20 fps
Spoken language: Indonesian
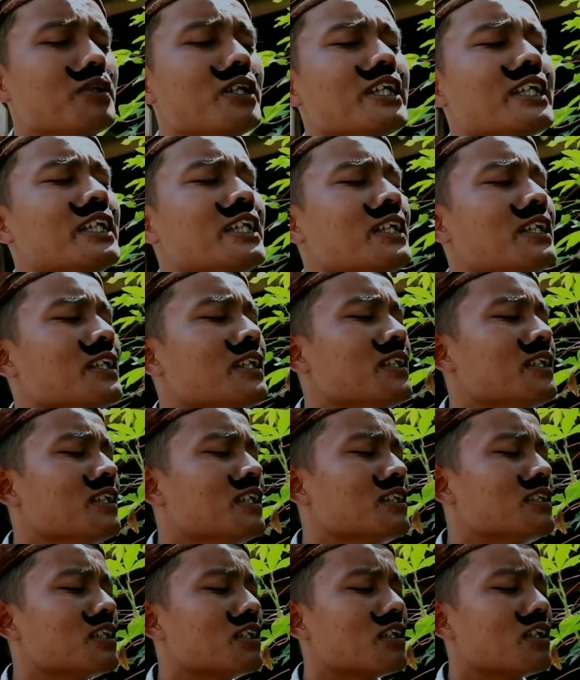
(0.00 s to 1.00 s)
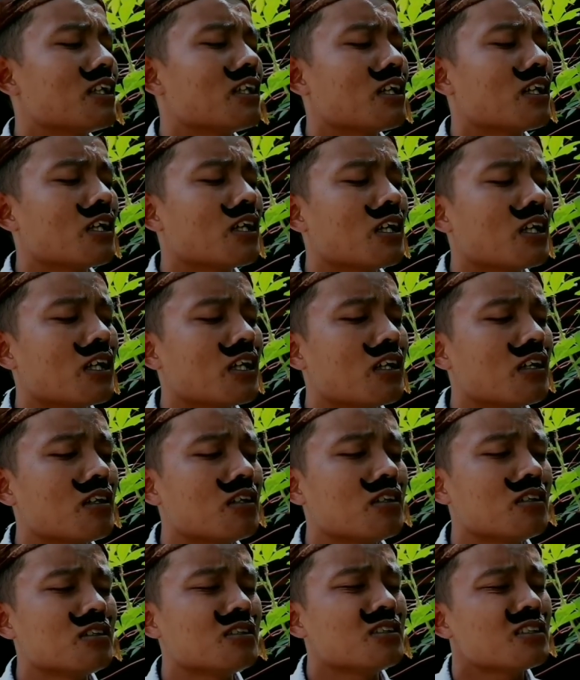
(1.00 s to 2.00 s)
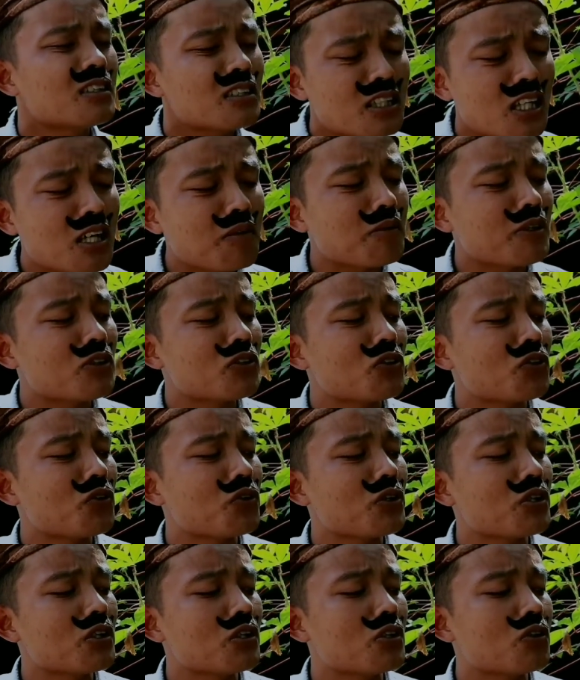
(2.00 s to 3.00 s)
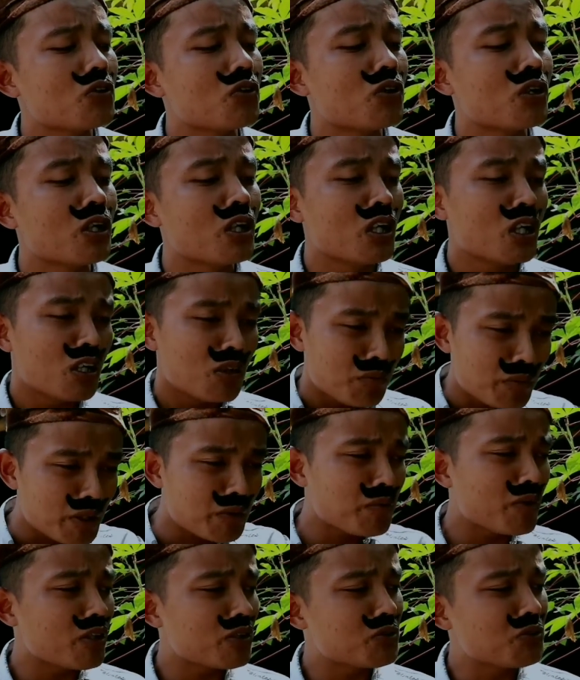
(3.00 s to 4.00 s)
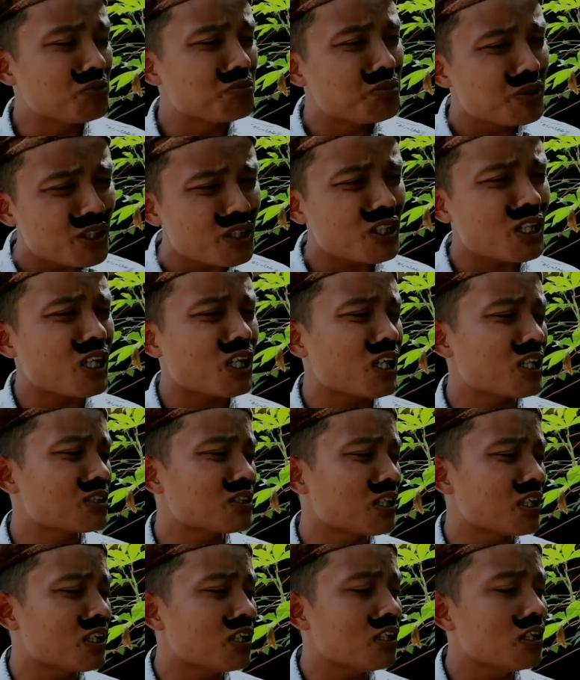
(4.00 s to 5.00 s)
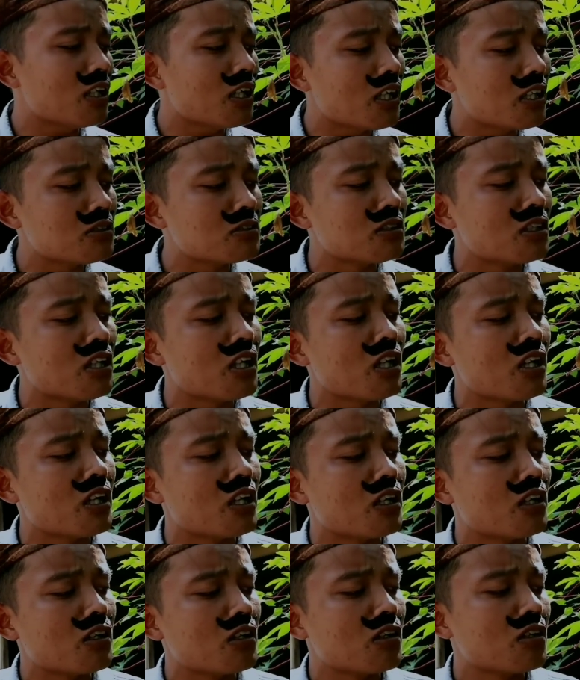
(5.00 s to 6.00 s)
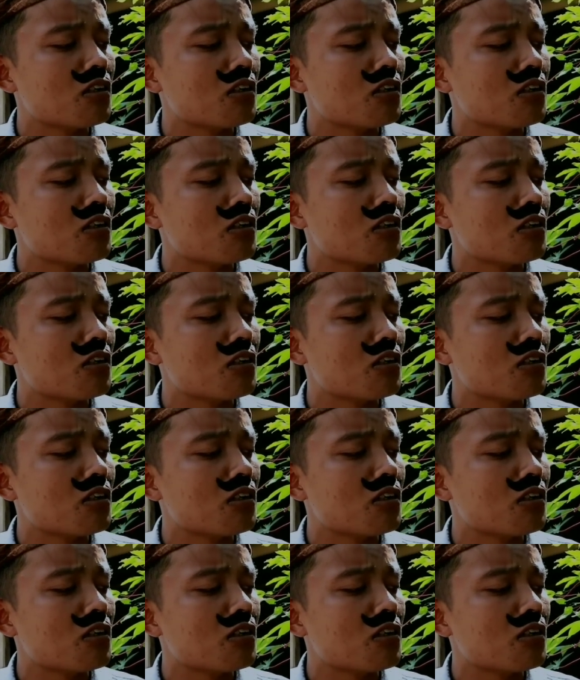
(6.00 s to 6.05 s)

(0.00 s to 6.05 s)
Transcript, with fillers: ya iya cet lek ya, nyaman tuyul iya. mungkin bawa juga ngasih lain jelek